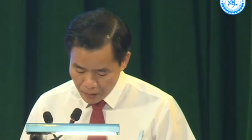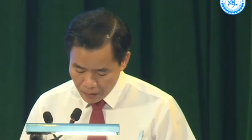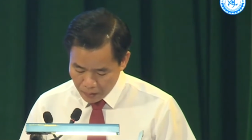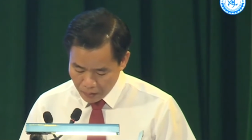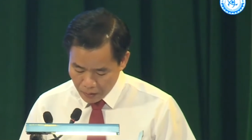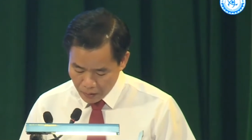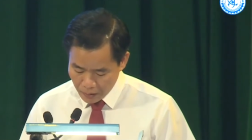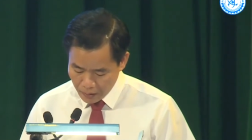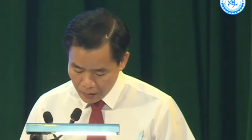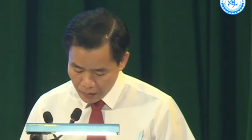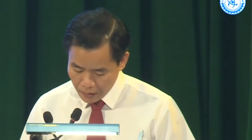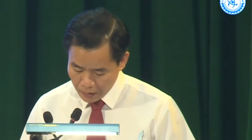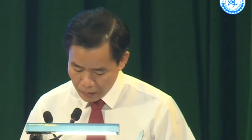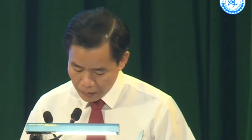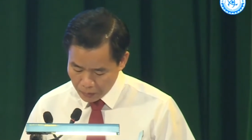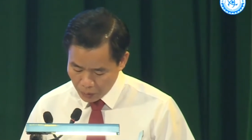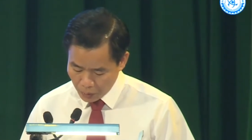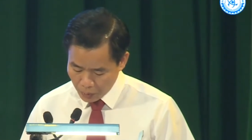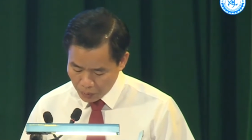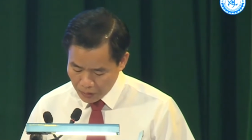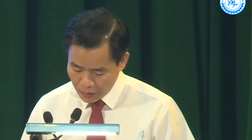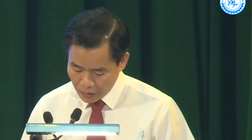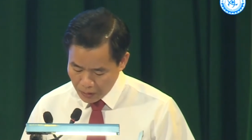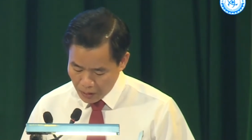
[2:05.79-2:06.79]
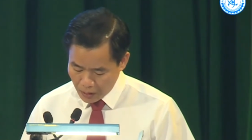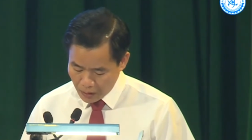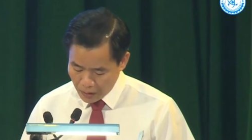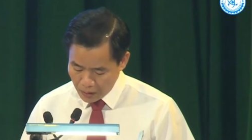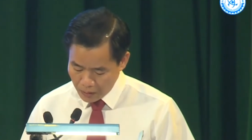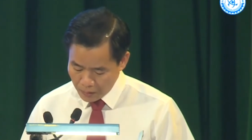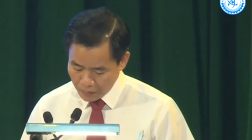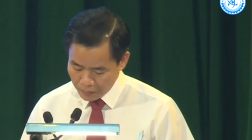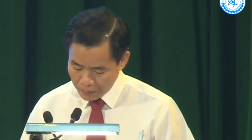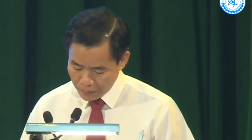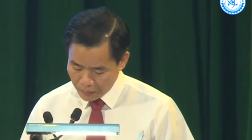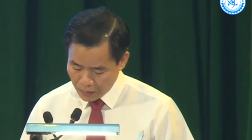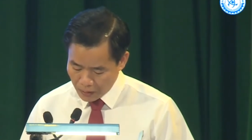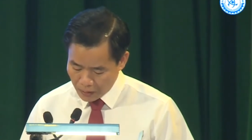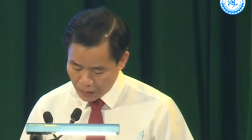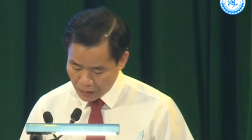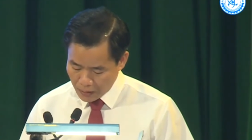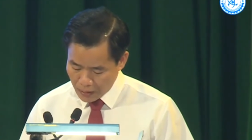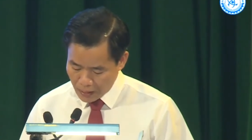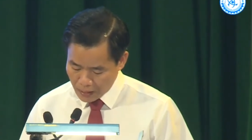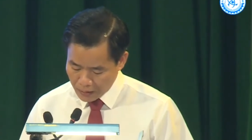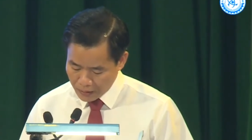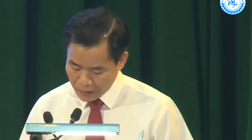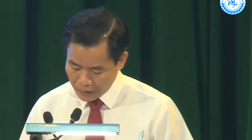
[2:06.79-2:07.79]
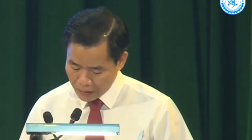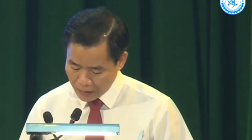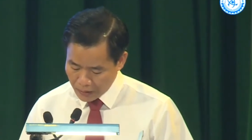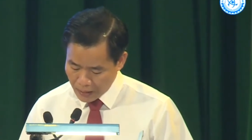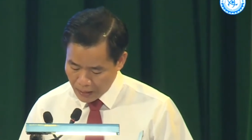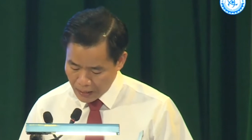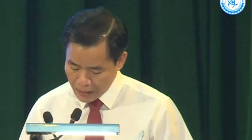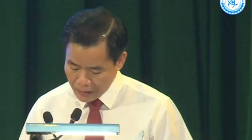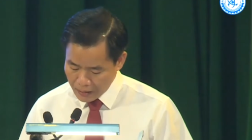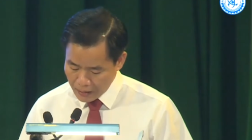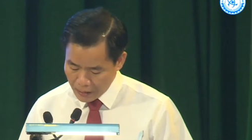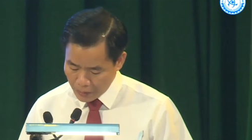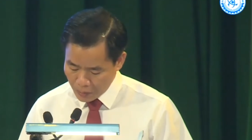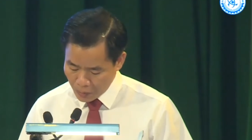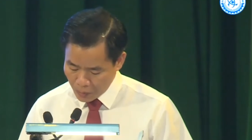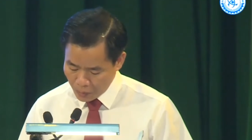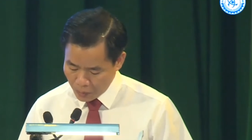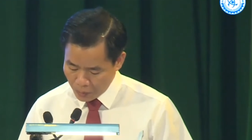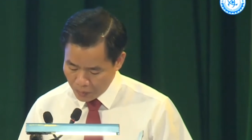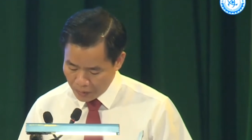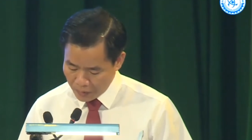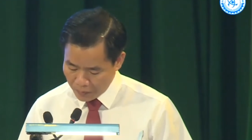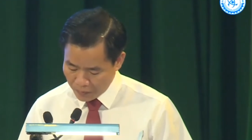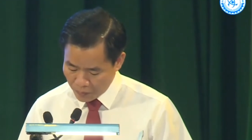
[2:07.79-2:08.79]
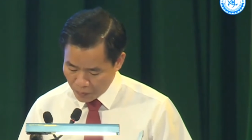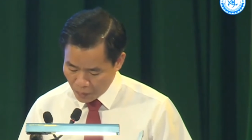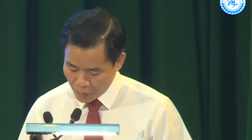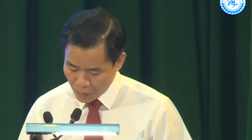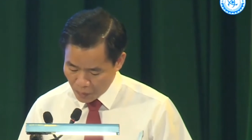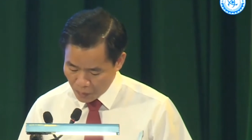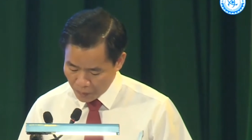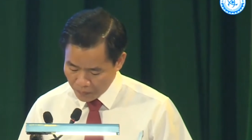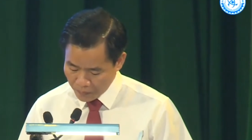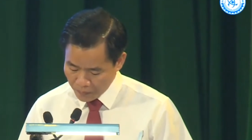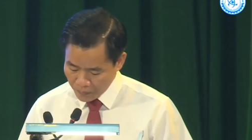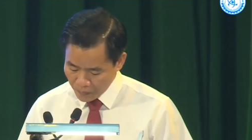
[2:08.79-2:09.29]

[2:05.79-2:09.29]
Thực hiện chủ trương đó, tỉnh đã triển khai nhiều nhiệm vụ,